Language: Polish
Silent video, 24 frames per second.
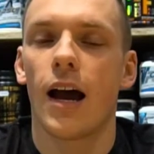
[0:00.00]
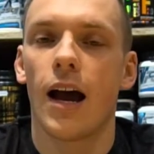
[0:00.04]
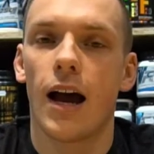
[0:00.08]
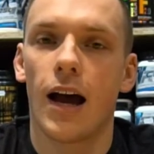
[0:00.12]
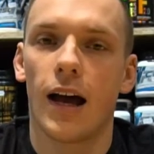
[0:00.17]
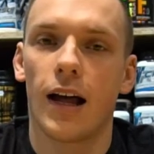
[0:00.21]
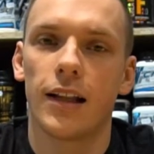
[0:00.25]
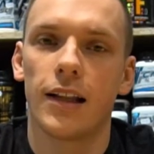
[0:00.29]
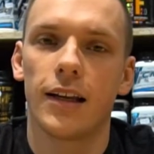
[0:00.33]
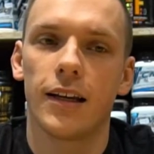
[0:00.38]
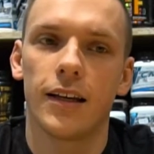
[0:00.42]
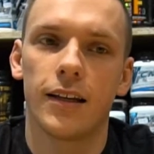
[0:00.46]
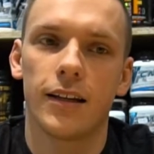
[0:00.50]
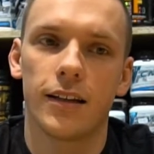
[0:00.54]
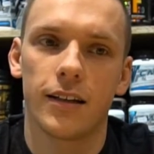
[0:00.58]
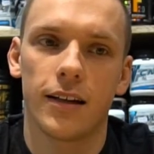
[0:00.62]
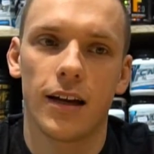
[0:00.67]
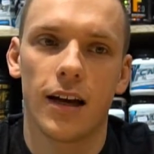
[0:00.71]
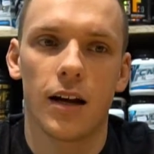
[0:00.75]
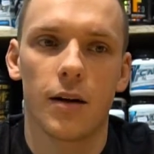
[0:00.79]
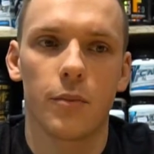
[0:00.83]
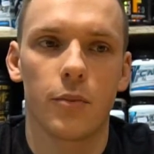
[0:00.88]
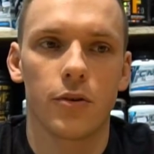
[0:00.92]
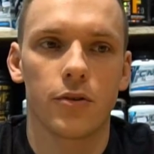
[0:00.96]
ale
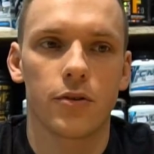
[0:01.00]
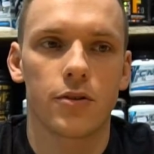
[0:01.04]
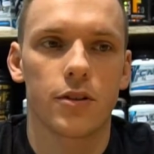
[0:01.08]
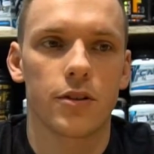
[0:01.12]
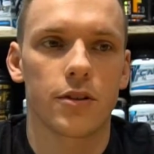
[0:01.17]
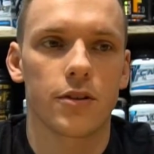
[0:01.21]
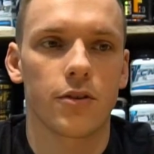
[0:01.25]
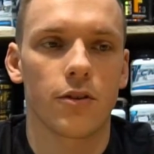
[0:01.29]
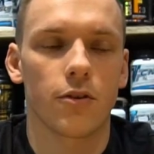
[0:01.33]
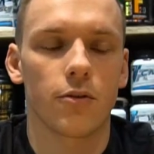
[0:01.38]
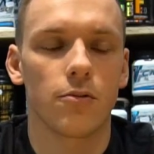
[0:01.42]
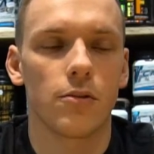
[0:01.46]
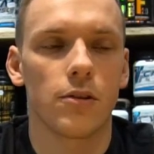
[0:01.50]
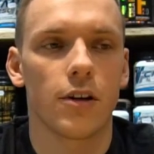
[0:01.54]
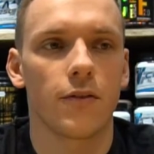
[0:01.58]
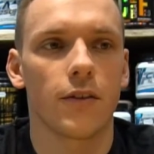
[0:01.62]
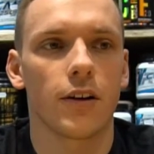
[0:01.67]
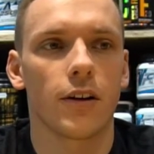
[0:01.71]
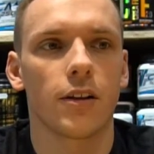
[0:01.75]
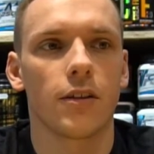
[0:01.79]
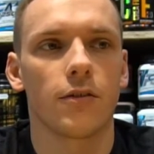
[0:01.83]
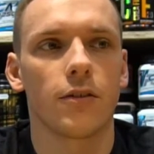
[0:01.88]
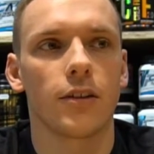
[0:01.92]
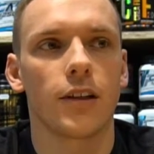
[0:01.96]
karbo, czy też ogólnie
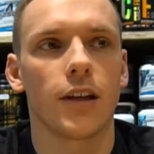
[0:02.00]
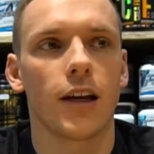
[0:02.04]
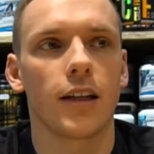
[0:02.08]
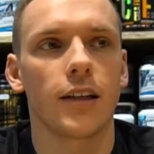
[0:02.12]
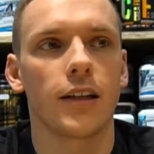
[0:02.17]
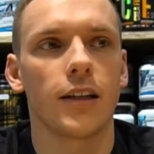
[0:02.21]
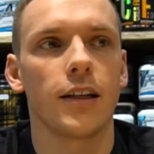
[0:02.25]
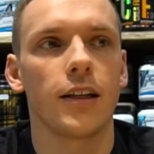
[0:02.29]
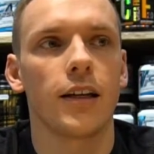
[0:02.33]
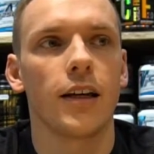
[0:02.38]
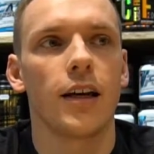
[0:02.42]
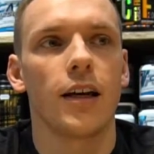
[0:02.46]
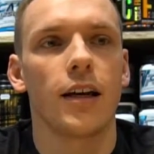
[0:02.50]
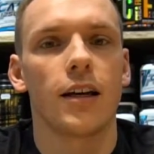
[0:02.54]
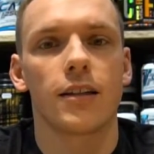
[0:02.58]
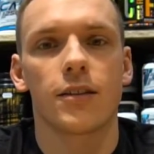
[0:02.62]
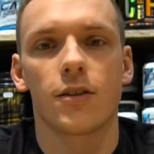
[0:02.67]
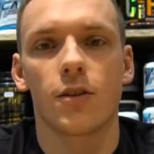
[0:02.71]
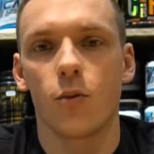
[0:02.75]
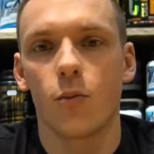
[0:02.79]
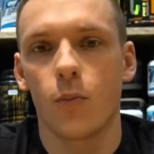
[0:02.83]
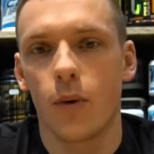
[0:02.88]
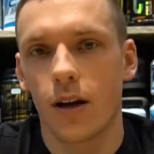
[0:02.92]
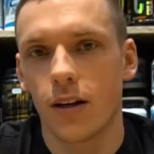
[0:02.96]
węglowodany
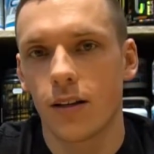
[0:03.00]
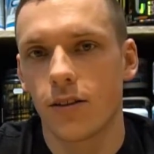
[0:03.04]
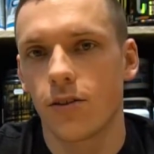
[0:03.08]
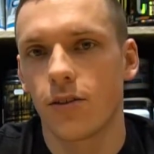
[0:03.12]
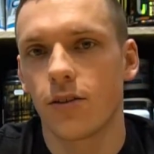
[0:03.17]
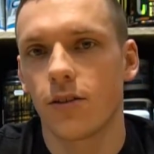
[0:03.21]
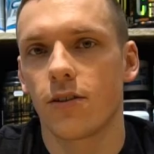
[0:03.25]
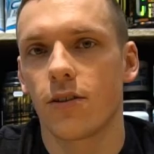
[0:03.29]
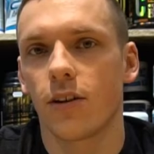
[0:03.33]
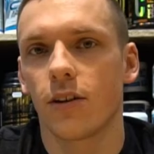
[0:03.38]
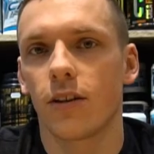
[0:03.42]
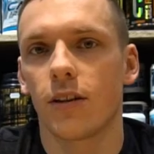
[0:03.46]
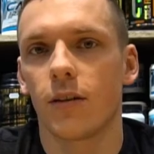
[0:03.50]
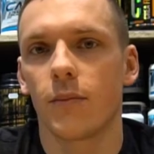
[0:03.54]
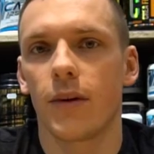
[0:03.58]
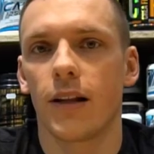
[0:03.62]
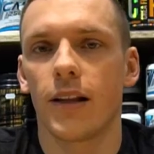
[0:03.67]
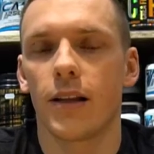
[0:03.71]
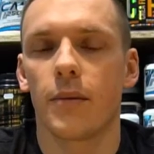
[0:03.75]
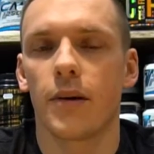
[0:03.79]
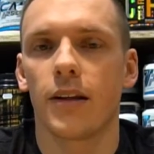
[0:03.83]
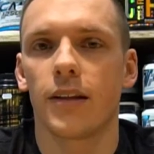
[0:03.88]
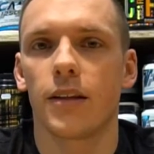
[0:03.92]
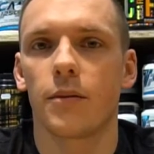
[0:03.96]
są bardzo istotnym
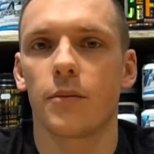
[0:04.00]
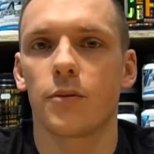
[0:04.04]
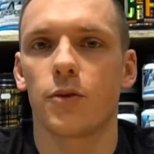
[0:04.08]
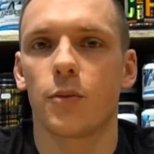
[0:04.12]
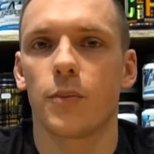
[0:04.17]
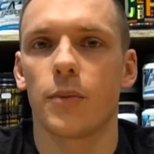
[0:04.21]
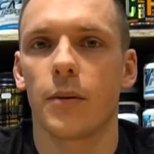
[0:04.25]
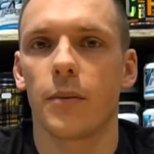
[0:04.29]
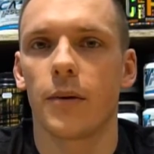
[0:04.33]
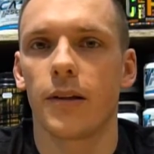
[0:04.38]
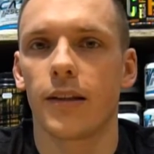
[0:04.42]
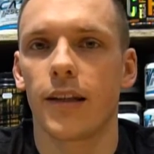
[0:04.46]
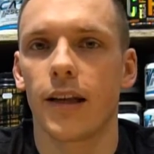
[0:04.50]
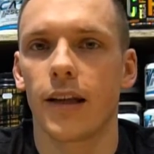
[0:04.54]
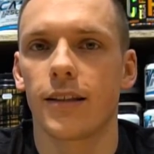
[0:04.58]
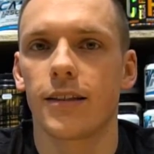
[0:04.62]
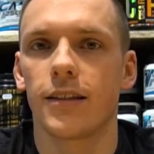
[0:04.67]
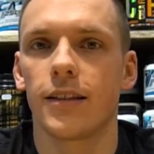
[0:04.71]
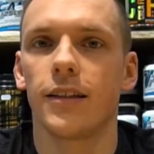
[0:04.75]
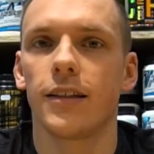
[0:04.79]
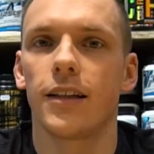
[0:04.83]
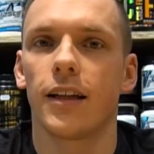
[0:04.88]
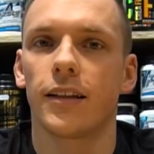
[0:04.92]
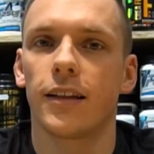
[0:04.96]
elementem
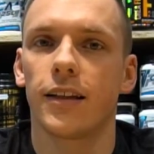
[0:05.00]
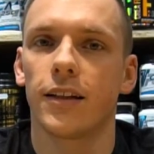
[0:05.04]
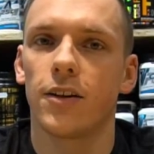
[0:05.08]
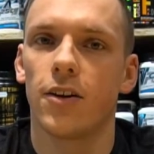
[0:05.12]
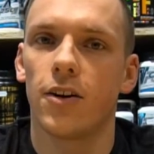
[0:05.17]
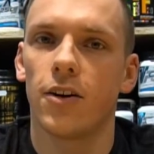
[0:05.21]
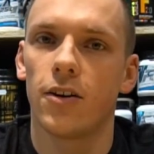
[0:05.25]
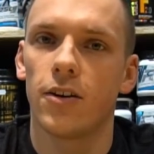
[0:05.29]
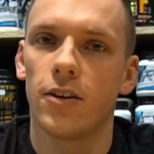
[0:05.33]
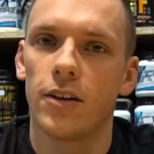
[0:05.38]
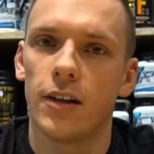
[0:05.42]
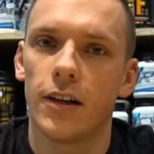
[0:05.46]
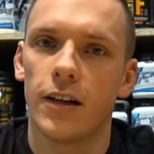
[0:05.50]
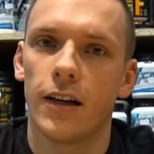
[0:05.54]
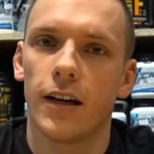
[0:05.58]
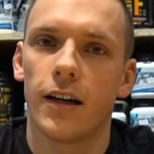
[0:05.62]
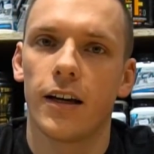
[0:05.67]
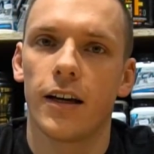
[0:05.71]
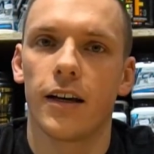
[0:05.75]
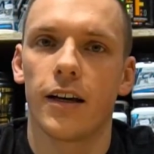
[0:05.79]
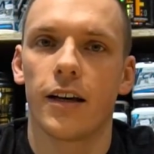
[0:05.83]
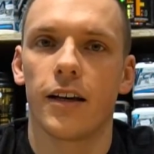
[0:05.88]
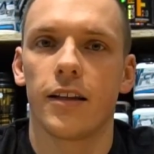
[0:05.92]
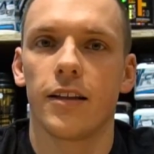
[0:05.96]
suplementacji, dlatego
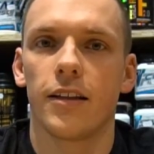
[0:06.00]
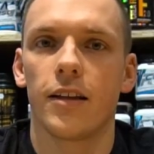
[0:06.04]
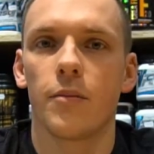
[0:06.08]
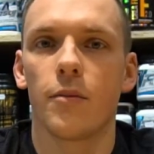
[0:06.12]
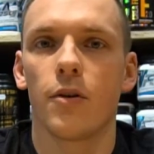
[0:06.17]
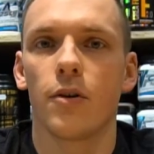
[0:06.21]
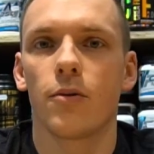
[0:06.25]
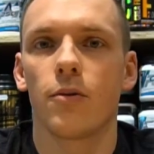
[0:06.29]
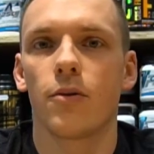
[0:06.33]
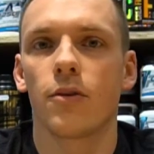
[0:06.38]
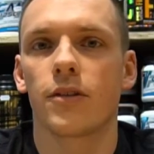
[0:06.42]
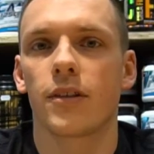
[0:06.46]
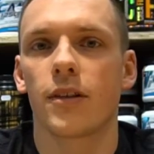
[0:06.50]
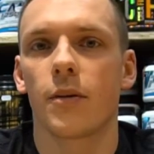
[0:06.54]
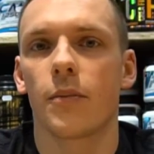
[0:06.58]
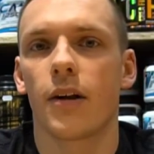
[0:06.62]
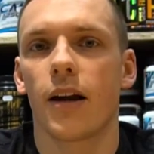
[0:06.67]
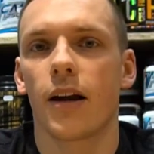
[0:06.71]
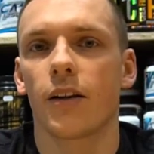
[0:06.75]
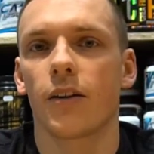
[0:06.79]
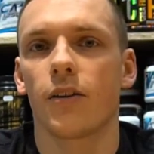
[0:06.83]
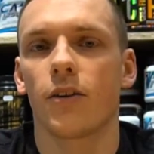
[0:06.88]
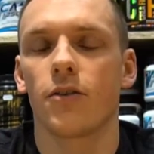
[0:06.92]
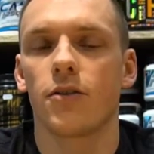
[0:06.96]
e, nie mogło
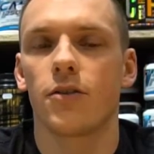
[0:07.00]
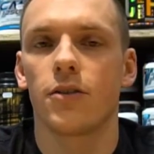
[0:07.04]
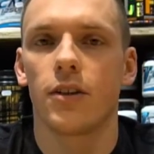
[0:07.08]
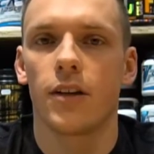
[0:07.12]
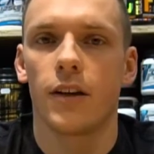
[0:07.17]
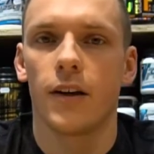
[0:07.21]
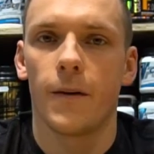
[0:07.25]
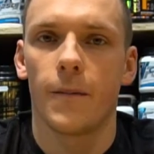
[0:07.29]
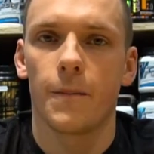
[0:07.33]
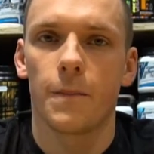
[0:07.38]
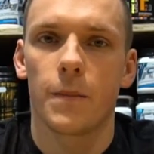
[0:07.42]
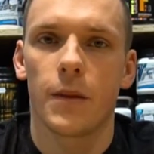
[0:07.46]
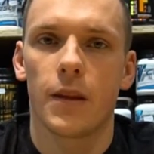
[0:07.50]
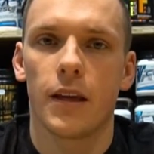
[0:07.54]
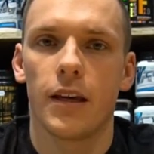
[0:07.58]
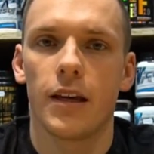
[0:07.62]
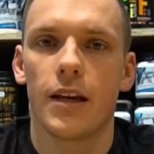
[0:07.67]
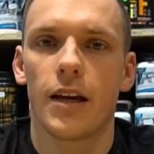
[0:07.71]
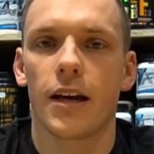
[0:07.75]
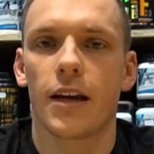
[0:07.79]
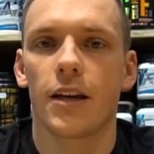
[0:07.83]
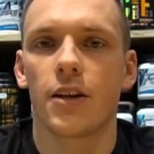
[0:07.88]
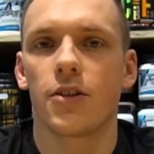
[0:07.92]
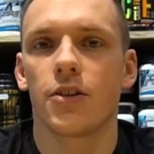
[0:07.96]
zabraknąć
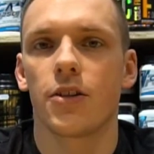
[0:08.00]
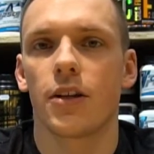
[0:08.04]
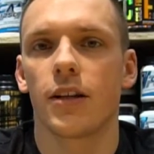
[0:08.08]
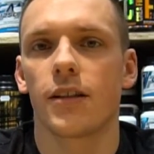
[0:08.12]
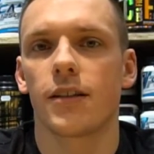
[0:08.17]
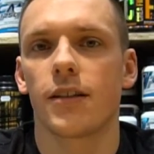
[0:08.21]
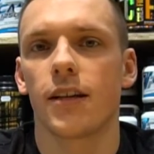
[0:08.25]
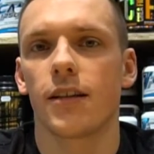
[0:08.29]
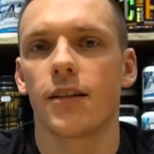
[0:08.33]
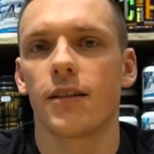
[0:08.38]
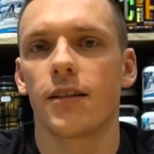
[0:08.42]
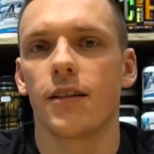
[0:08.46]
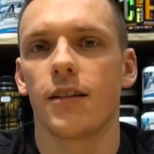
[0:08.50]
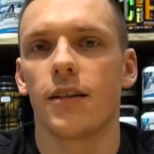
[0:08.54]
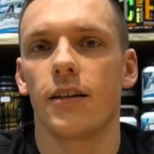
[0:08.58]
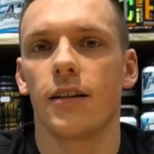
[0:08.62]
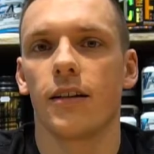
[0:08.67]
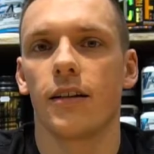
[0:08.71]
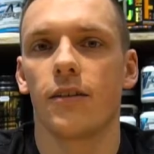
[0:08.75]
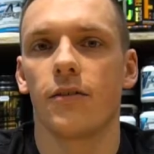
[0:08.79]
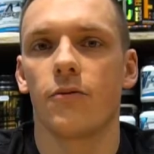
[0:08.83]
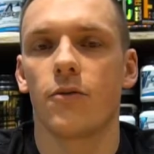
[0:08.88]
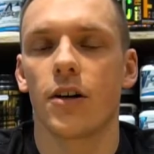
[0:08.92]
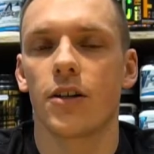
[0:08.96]
jakiejś recenzji
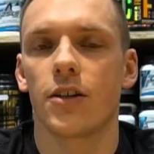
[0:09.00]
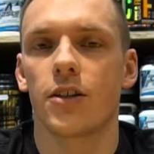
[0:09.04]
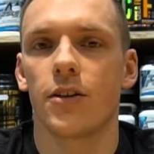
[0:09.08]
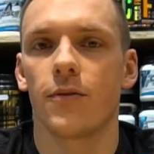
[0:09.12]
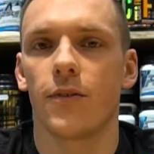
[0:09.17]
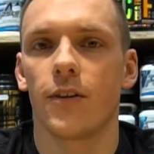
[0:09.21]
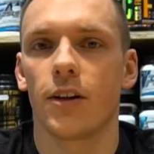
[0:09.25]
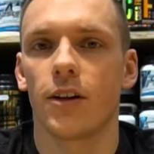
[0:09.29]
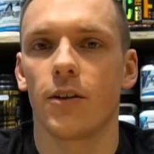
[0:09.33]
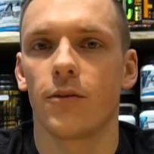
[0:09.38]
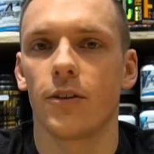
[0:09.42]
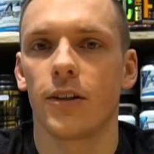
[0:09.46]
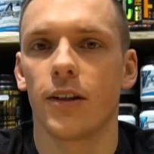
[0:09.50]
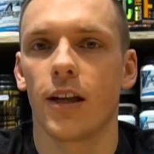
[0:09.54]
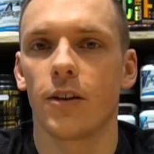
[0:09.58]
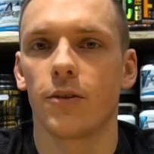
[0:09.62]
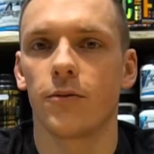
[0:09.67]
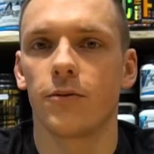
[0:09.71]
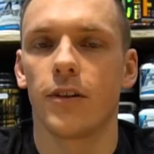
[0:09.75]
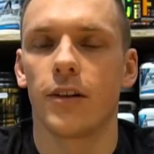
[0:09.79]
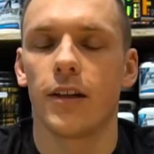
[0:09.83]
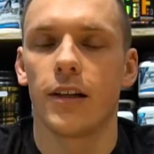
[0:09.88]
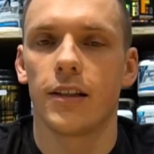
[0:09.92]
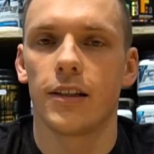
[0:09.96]
e, właśnie
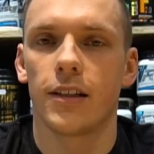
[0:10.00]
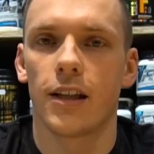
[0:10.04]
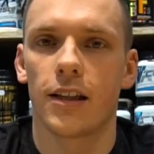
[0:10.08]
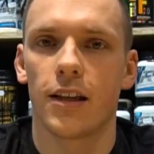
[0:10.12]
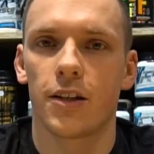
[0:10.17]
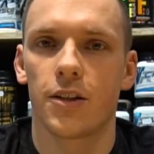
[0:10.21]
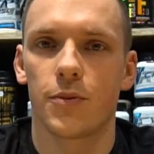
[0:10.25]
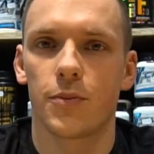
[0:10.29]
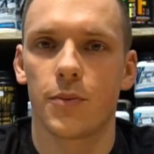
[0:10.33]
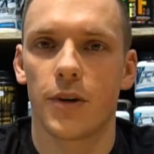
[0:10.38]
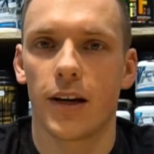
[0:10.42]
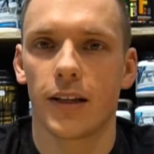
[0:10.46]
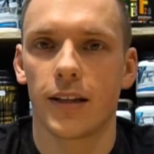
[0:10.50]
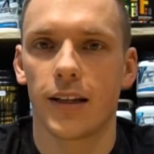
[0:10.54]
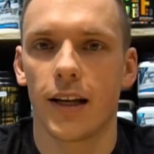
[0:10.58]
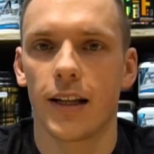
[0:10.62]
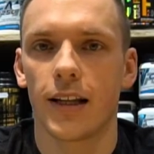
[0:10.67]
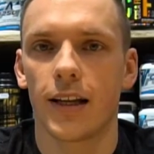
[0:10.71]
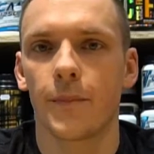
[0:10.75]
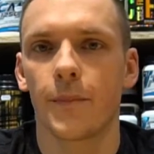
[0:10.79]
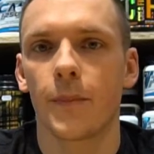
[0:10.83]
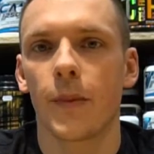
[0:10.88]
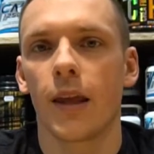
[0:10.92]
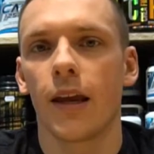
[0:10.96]
węglowodanów na naszym
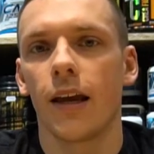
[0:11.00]
kanale.